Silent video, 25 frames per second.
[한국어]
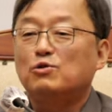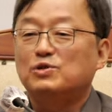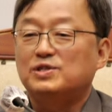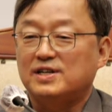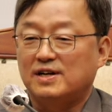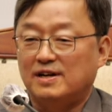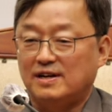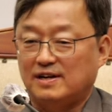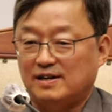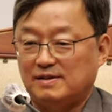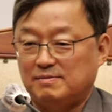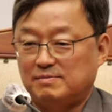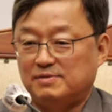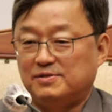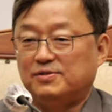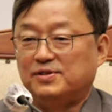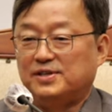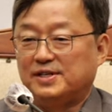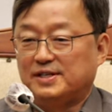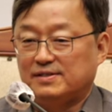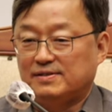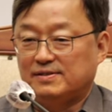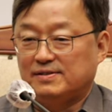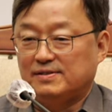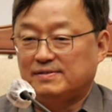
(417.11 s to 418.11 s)
생각하면
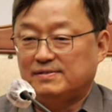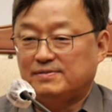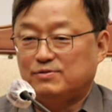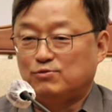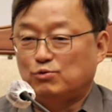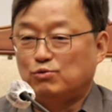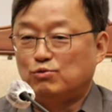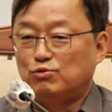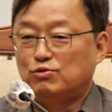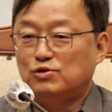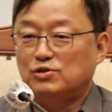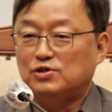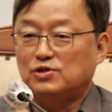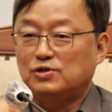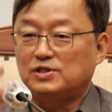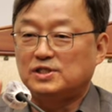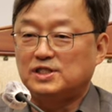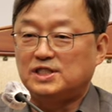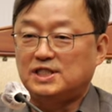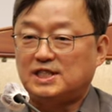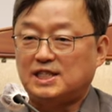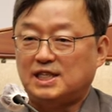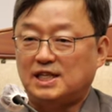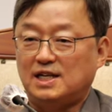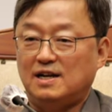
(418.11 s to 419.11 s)
돼요. 궁극적인
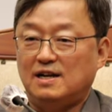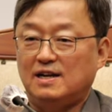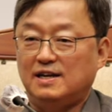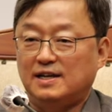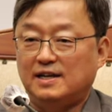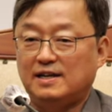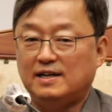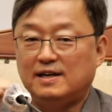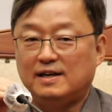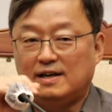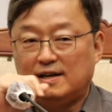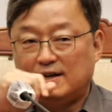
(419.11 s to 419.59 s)
진리